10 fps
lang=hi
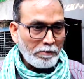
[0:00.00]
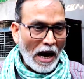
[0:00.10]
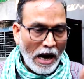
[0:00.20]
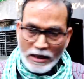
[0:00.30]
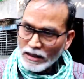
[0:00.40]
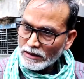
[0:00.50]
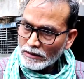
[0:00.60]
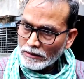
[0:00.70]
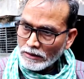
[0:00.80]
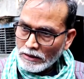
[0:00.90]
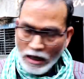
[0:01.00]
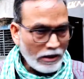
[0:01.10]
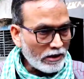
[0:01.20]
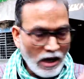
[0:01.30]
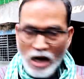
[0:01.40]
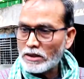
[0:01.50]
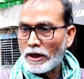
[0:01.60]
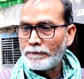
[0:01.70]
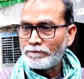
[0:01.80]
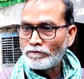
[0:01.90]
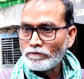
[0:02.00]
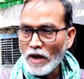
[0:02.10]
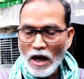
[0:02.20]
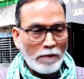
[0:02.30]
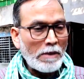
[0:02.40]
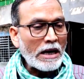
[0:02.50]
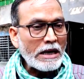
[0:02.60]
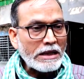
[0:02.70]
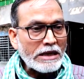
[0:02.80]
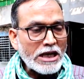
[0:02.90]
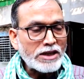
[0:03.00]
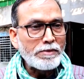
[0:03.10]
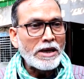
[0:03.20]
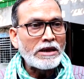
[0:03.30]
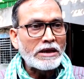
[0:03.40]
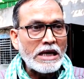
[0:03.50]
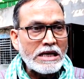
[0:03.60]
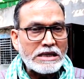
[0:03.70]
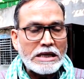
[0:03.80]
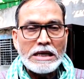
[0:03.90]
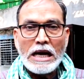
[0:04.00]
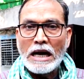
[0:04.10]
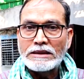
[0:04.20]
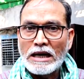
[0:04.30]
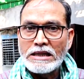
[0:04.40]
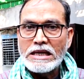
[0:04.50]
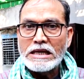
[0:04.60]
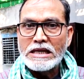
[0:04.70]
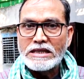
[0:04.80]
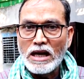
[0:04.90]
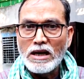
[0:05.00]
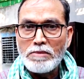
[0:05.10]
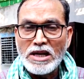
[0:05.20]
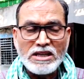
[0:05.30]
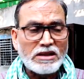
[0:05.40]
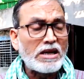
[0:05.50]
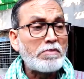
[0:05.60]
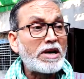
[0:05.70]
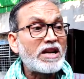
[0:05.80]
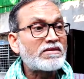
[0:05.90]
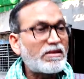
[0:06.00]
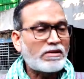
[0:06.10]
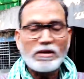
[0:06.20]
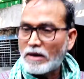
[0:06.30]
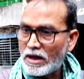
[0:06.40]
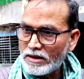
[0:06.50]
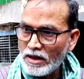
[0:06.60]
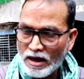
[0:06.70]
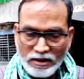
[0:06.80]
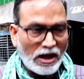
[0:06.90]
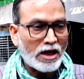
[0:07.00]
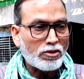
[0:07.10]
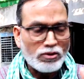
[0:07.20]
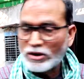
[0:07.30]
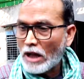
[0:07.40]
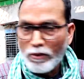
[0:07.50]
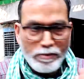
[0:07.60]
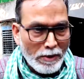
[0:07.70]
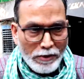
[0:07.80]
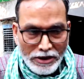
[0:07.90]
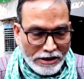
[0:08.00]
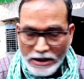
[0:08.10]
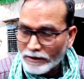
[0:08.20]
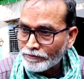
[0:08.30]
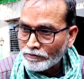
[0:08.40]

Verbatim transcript: भारत का इतिहास है हमारे देश में देश की आज़ादी की जंग में जितनी बड़ी शस्त्र क्रांति अठारह में हुई थी